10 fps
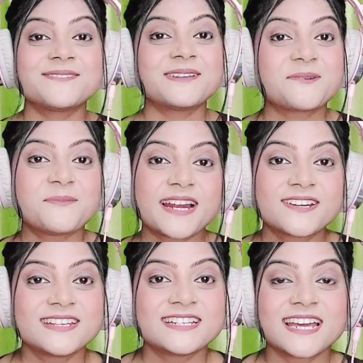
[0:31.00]
वेलकम
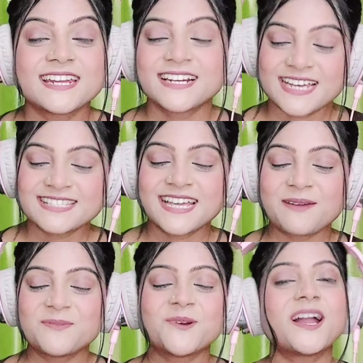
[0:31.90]
बैक टू दी चैनल कैसे हैं
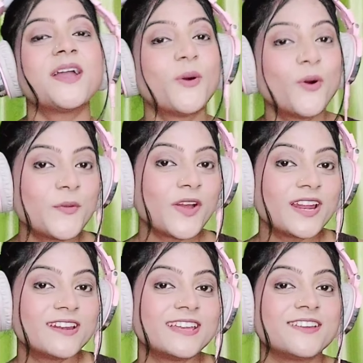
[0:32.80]
आप लोग आई होप यू
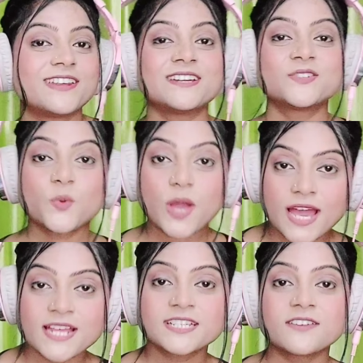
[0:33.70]
आर आरिंग ग्रेट सो
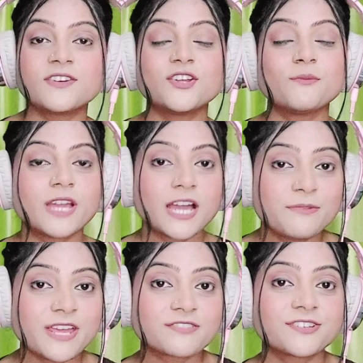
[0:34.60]
आज की वीडियो में
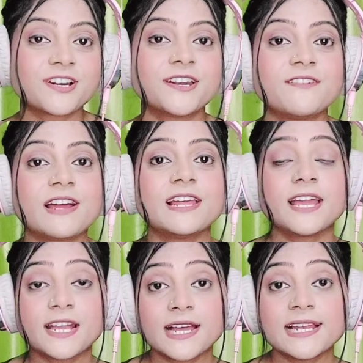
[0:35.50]
हम रिएक्शन करने वाले
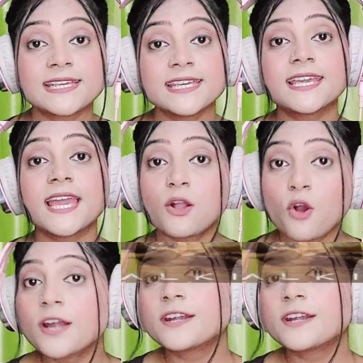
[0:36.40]
हैं कलकी के एक और